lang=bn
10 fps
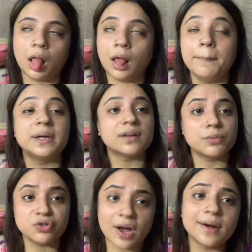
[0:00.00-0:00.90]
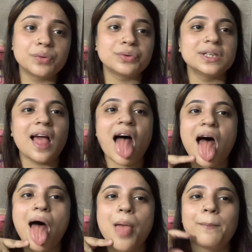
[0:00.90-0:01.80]
এবার যাবো চান করতে
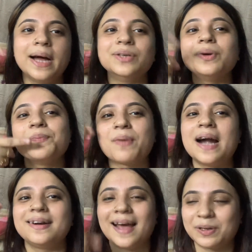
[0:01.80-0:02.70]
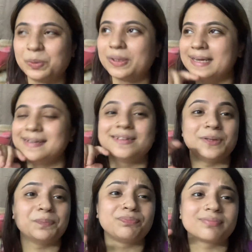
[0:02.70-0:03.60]
বাইরে আমি পানটা এখন খেয়েছি
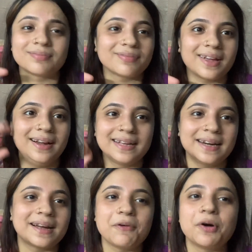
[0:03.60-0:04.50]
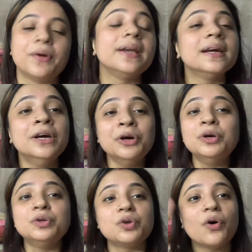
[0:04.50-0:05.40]
কালকে আর খাওয়া হয়নি
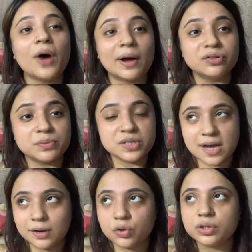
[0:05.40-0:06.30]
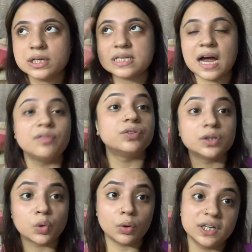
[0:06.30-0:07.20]
তো এখন যাবো চান করতে চান
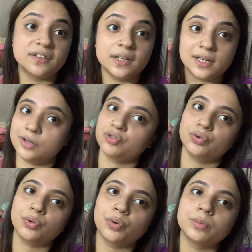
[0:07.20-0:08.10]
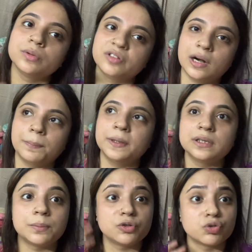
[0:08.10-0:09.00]
ফান করে এসে এই কাজগুলো করবো চারাপার
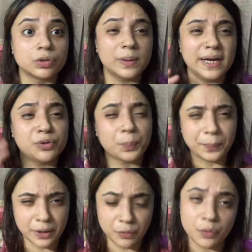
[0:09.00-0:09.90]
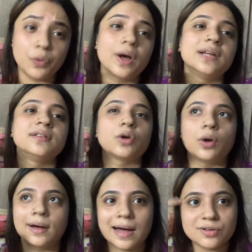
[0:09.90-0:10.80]
তারপরে সন্ধ্যাবেলা একটু বেরোনোরও আছে
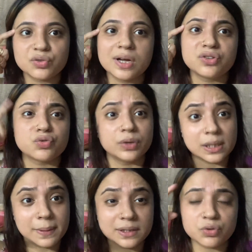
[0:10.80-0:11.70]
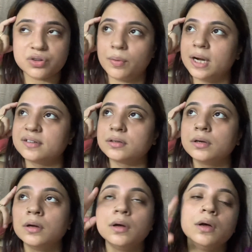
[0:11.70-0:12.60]
কটা কাজও আছে শ্বেতা বাড়িতেও যাওয়ার আছে
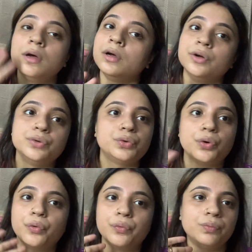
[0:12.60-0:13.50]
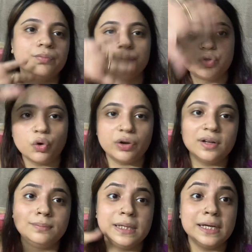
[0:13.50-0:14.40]
তো টোটাল
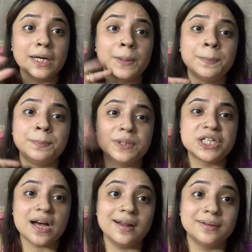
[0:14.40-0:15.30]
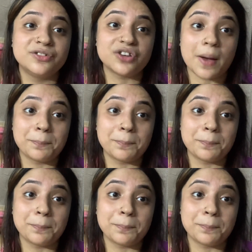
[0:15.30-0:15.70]
মিলিয়ে বিশাল চাপ